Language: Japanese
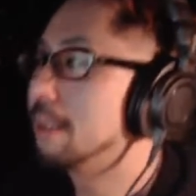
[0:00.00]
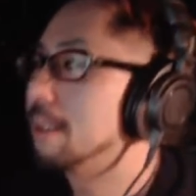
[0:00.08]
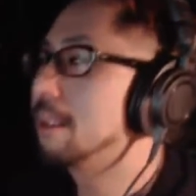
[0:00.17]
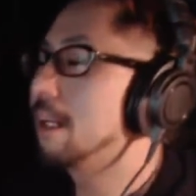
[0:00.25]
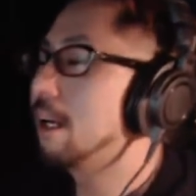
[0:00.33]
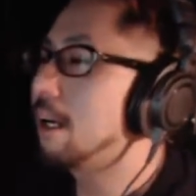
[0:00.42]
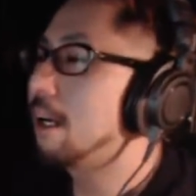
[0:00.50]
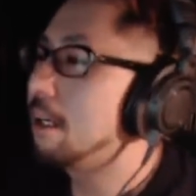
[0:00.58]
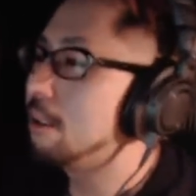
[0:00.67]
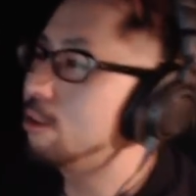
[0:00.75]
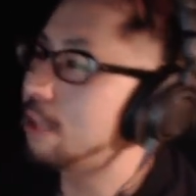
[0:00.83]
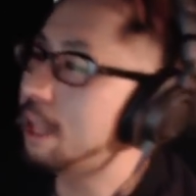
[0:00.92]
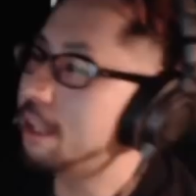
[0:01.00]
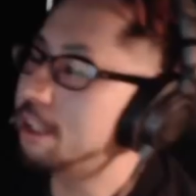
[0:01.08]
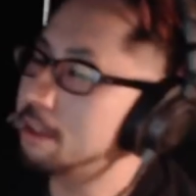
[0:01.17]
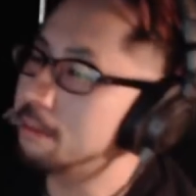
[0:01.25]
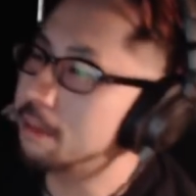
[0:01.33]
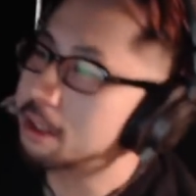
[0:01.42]
だからうな
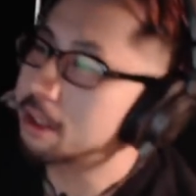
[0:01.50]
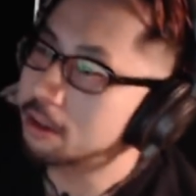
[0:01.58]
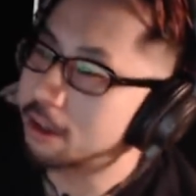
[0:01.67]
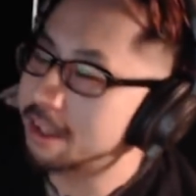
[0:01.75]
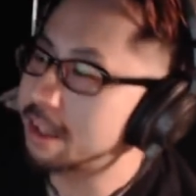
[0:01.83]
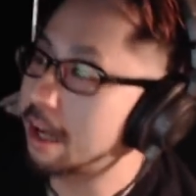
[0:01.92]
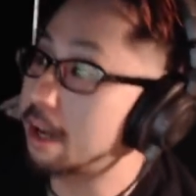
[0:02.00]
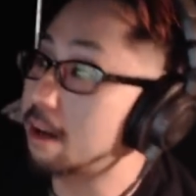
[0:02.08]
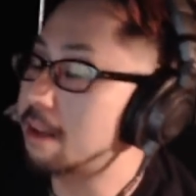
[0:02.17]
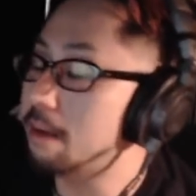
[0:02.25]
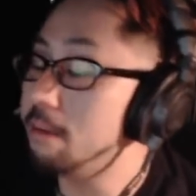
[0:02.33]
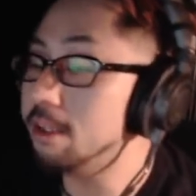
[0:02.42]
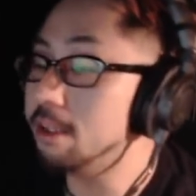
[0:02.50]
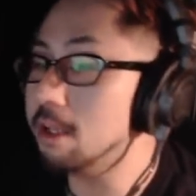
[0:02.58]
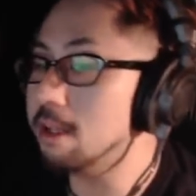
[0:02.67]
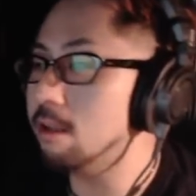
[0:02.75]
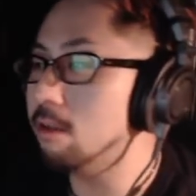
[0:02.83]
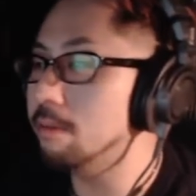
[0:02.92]
ちゃんマンとか、だから鮫島
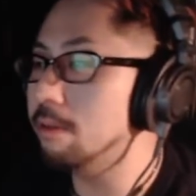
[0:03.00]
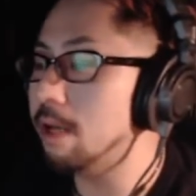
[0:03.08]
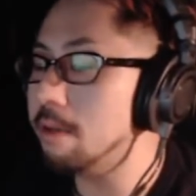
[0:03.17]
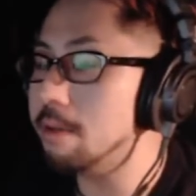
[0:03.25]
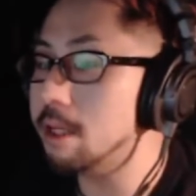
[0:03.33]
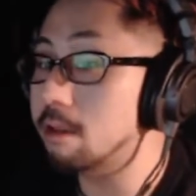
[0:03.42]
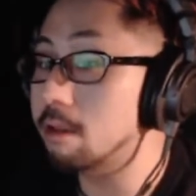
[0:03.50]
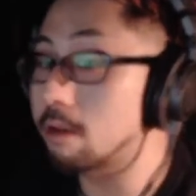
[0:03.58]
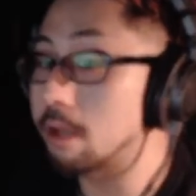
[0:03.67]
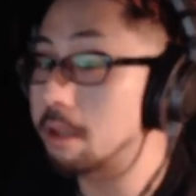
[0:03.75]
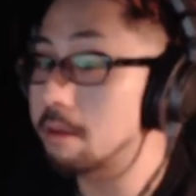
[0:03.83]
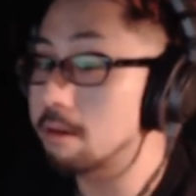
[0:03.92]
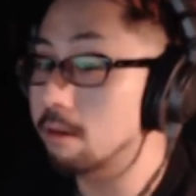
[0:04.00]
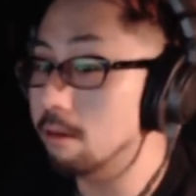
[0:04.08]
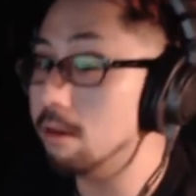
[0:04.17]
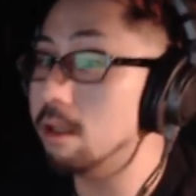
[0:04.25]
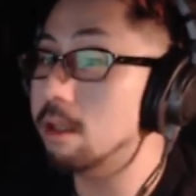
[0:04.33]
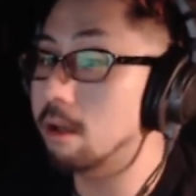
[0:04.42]
さんのプライベートとかすご
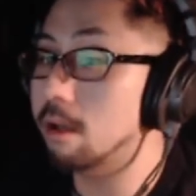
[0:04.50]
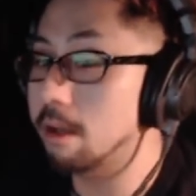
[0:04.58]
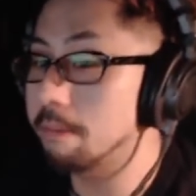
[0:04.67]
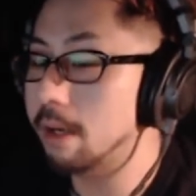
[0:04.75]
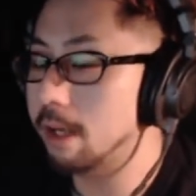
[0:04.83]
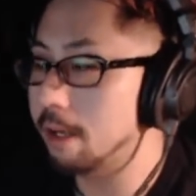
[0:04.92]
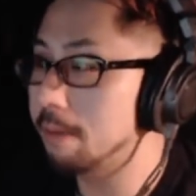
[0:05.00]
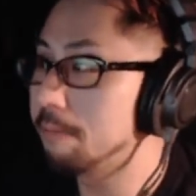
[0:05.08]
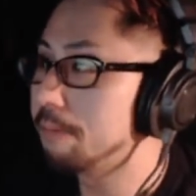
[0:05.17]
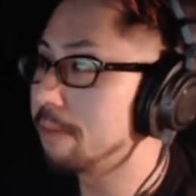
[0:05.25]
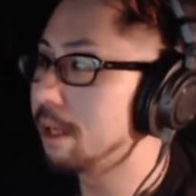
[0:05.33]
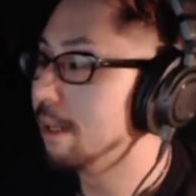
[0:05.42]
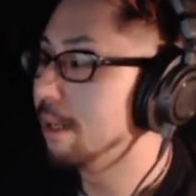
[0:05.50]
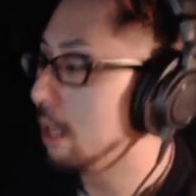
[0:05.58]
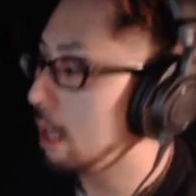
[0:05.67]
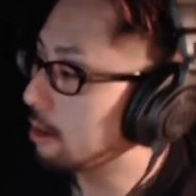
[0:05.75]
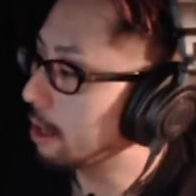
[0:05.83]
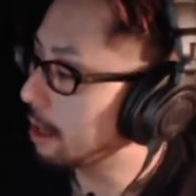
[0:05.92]
いんだよ、やっぱり。
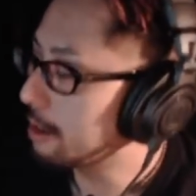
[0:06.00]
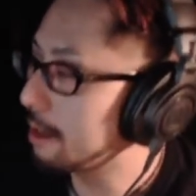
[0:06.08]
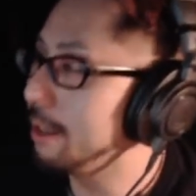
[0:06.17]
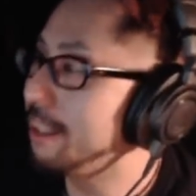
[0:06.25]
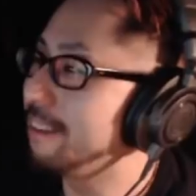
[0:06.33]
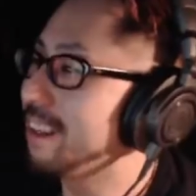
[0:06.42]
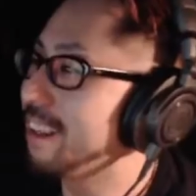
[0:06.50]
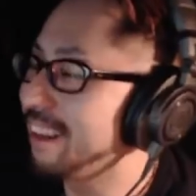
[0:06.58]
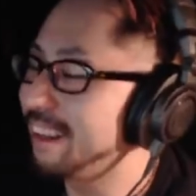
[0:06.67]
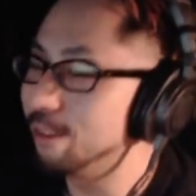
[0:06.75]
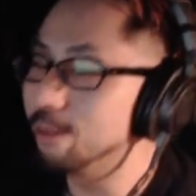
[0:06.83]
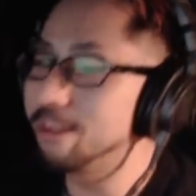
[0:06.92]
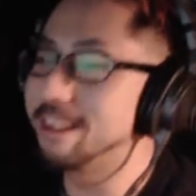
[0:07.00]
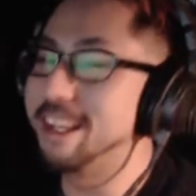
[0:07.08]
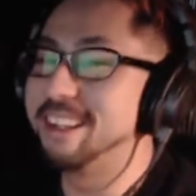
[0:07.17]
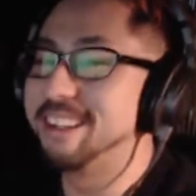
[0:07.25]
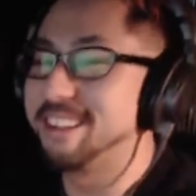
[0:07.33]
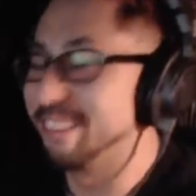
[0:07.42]
あのね、鮫島さんが運
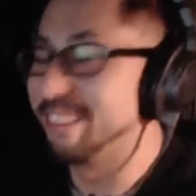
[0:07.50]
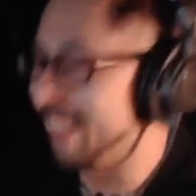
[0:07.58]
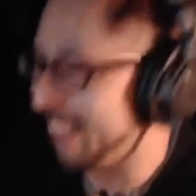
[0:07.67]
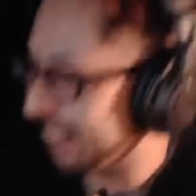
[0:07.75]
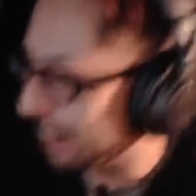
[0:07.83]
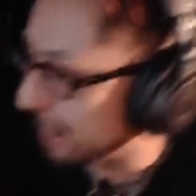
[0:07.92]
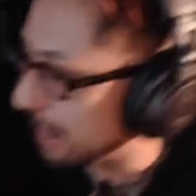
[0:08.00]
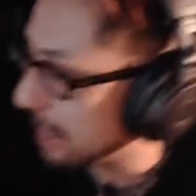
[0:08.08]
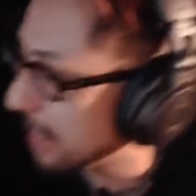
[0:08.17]
転中にいき